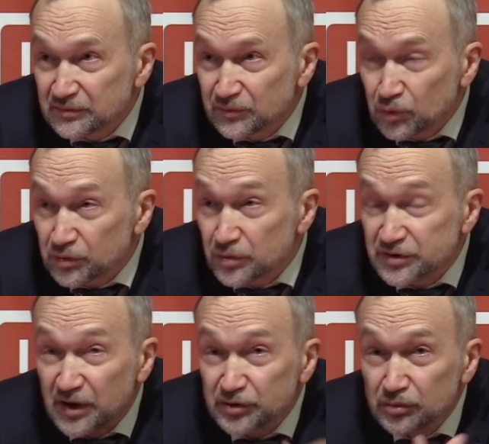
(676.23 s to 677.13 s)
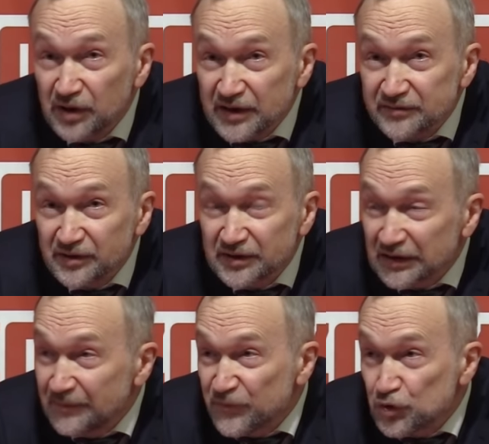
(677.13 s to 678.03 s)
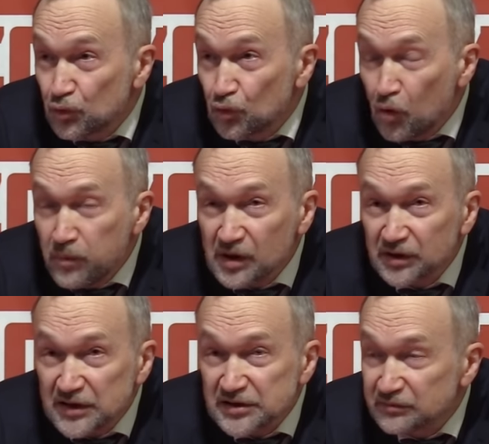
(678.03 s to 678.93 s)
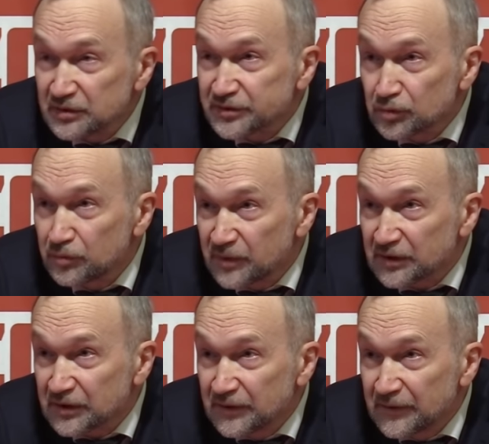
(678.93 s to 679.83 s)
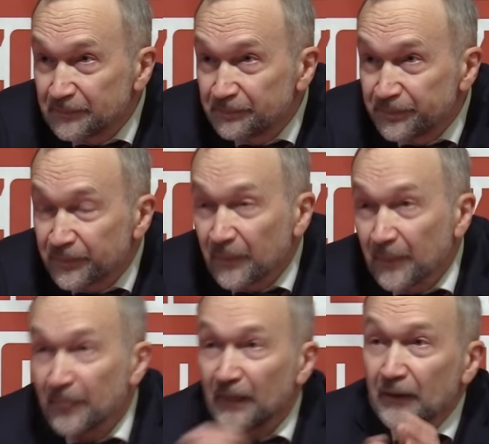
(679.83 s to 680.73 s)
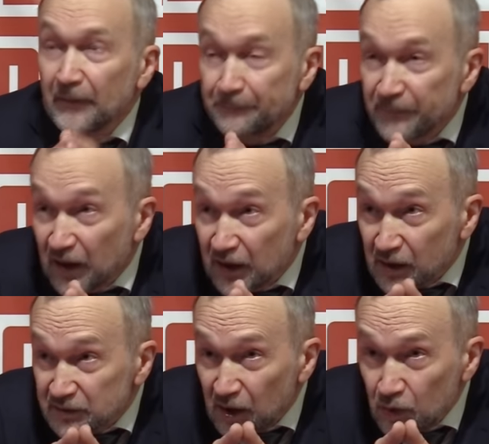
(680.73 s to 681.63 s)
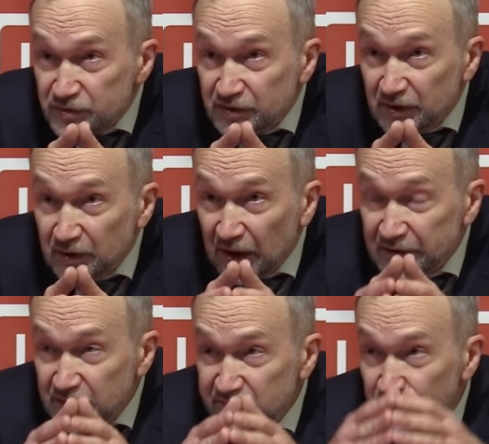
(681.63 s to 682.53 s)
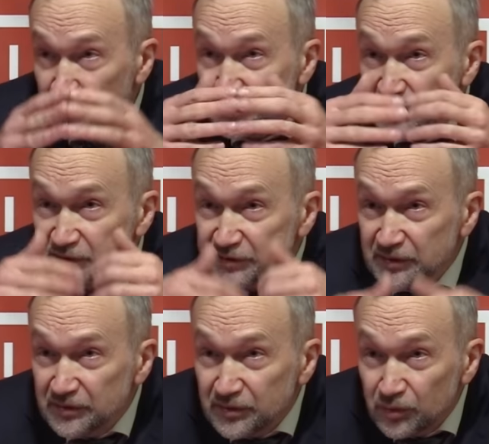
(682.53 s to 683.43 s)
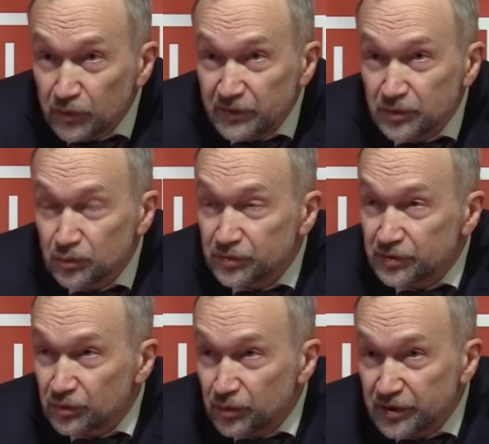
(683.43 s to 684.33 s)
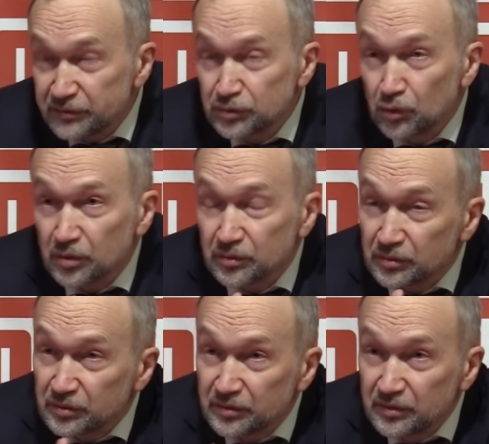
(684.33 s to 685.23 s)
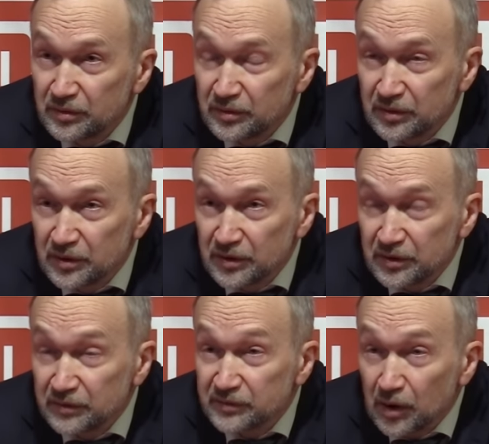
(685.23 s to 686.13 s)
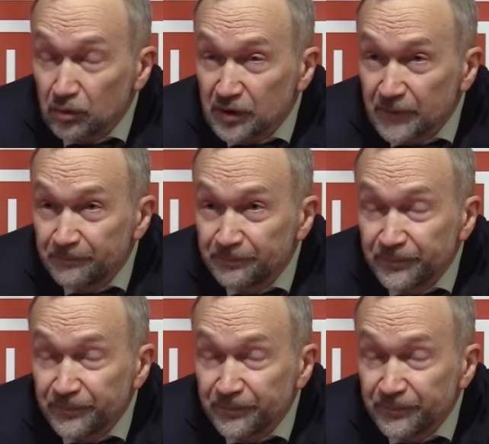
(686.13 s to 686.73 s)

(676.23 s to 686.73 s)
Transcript: Вот, то есть государство – это сугубо классовый инструмент а Карл от этого попытался увильнуть, уйти в сторону. Второе.